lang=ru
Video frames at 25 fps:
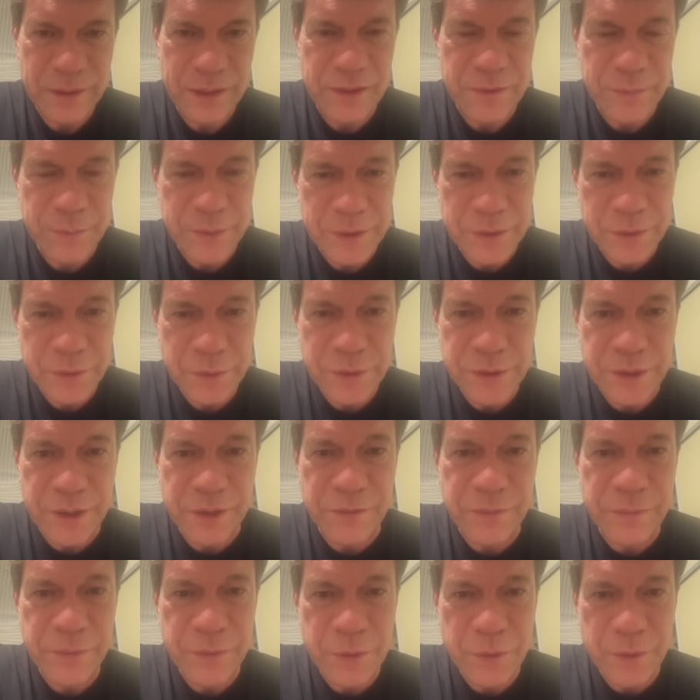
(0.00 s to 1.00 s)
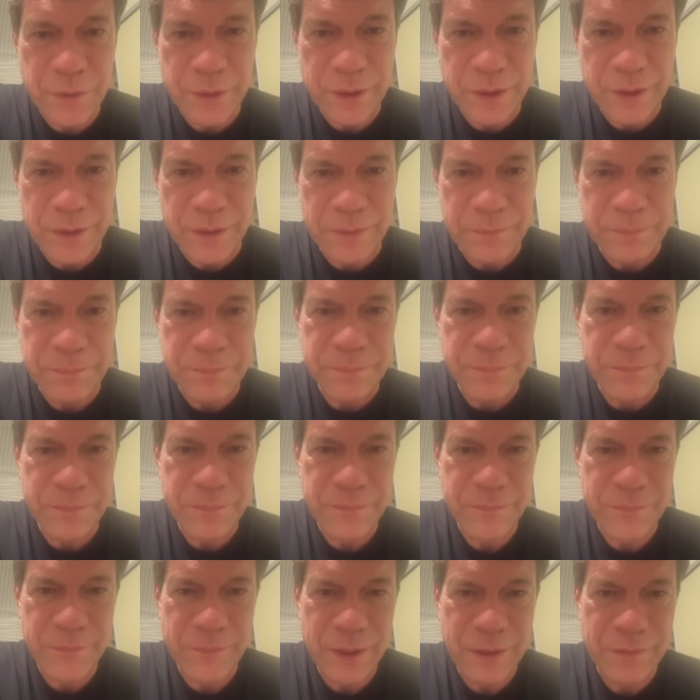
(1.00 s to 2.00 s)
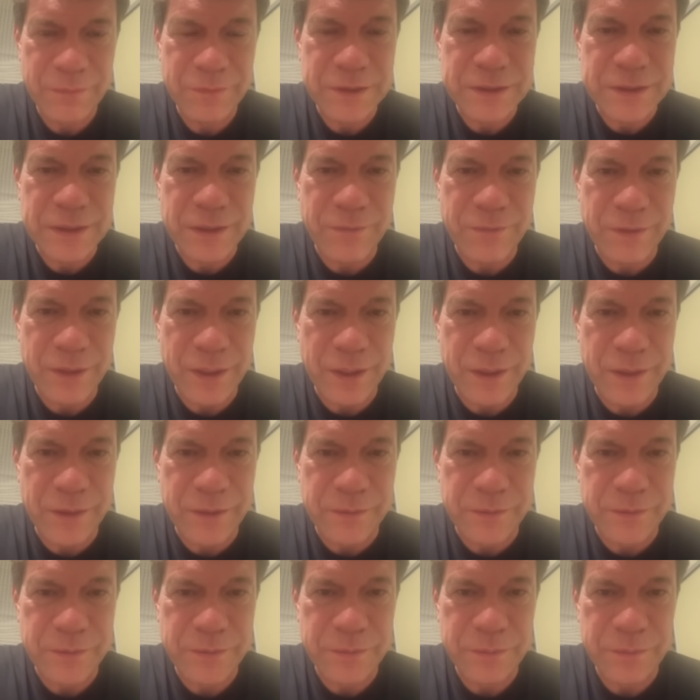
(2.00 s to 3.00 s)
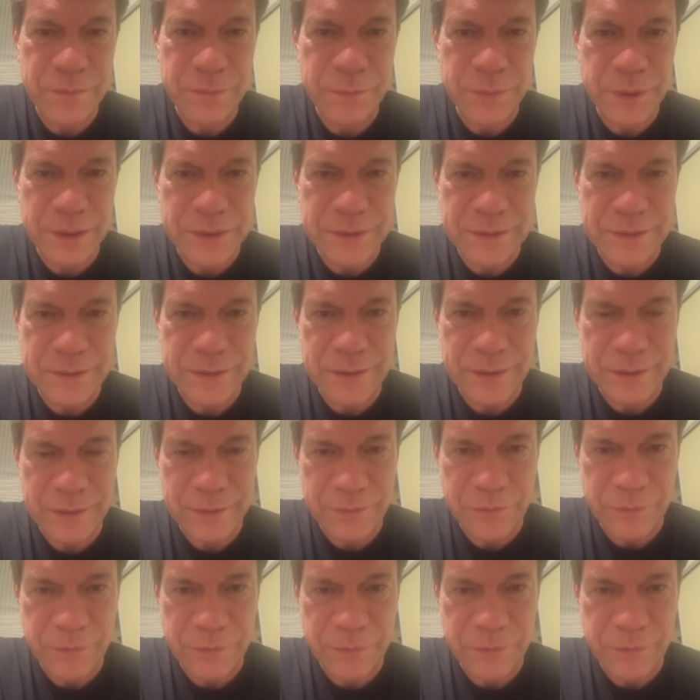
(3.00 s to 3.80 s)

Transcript: смотрю, сейчас многие выставляют посты,